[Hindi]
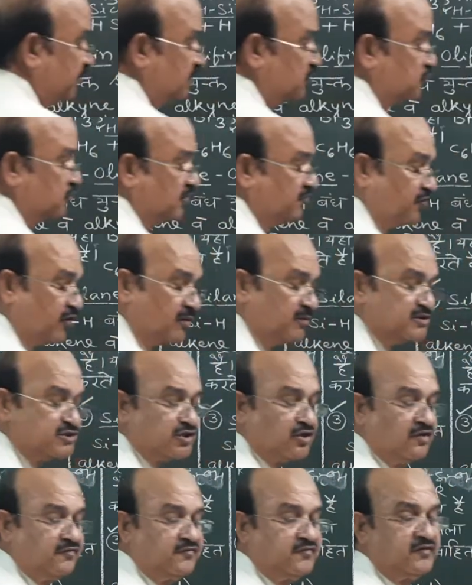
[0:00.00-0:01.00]
सो द
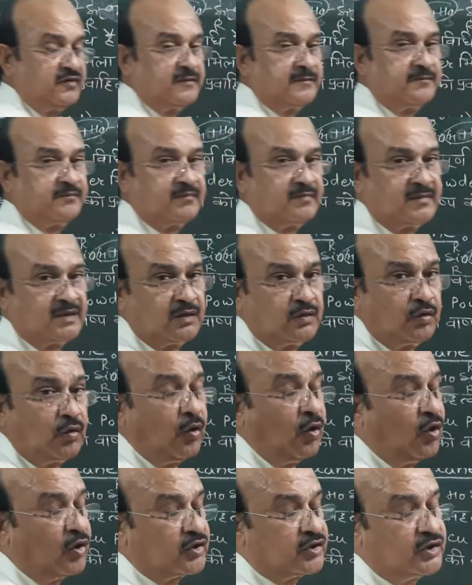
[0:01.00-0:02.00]
फॉर्मेशन ऑफ
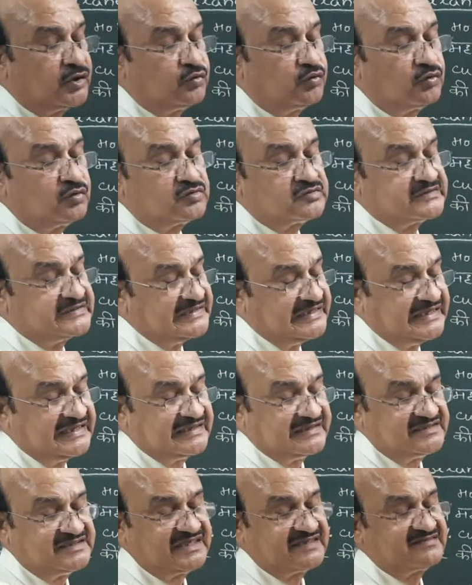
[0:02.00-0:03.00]

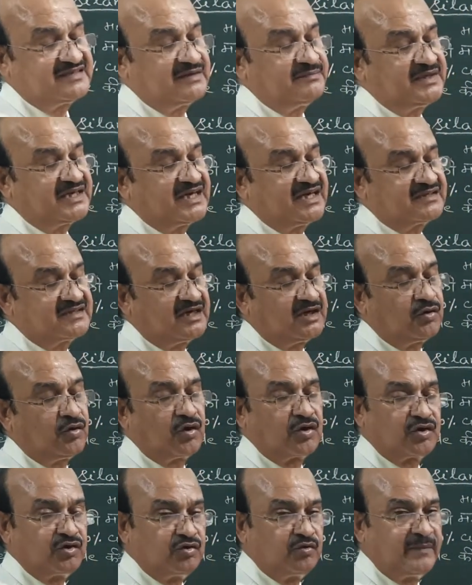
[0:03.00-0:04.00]
ऑर्गेनोसिलिन जैसे हमने कहा था
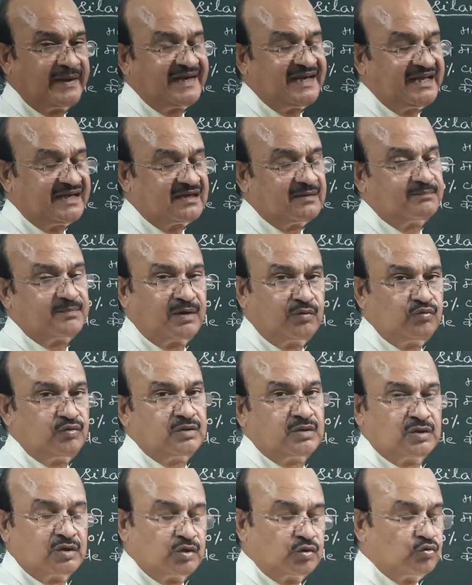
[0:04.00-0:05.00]
ऑर्गेनोमेट्रिक
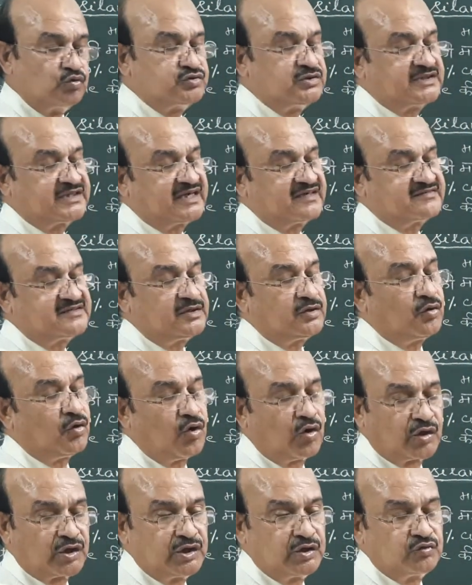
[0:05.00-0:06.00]
कंपाउंड उसी तरह से
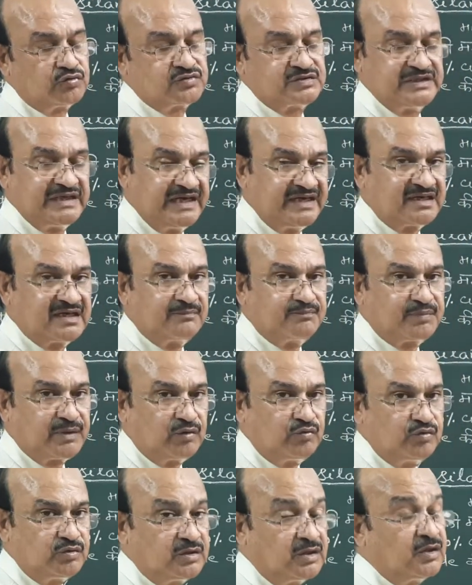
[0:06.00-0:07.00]
ऑर्गेनोसिलिन
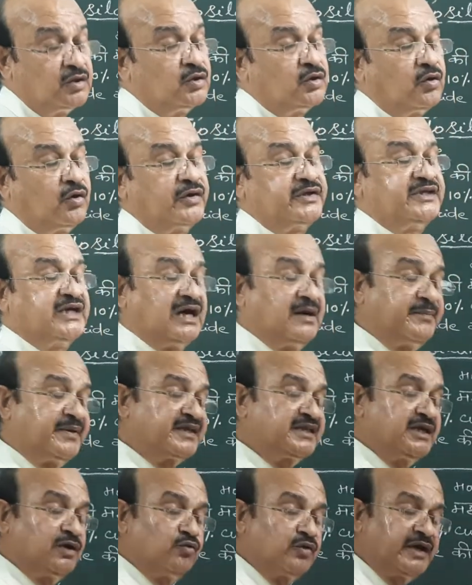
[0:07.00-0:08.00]
कंपाउंड और यहां पर
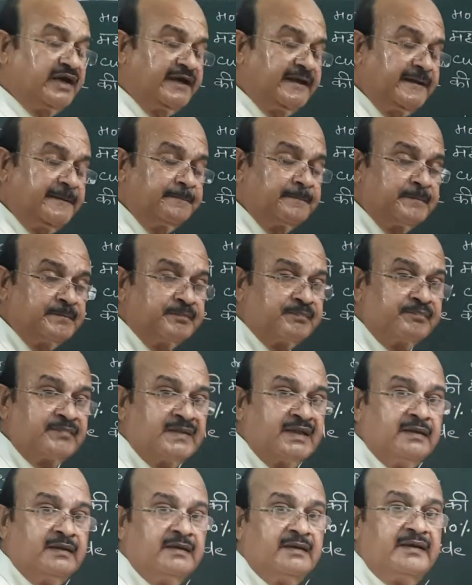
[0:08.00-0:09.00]
क्या हो रहा है
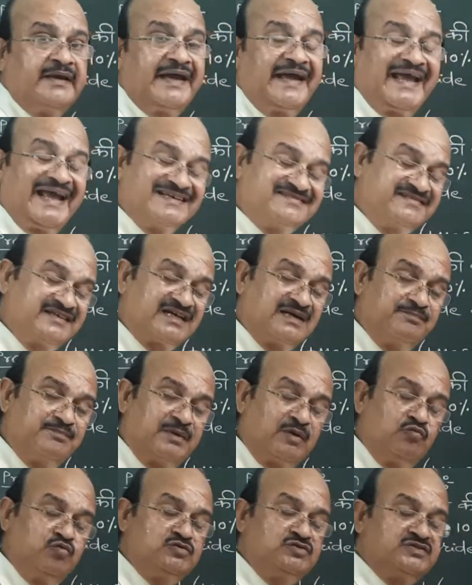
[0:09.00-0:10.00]
ऐसे
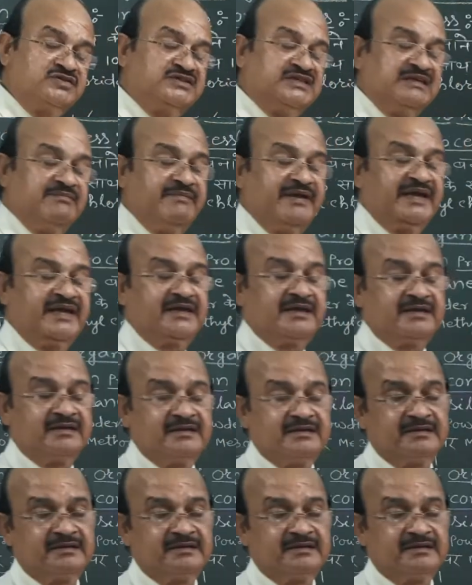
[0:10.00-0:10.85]
कंपाउंड्स जिनमें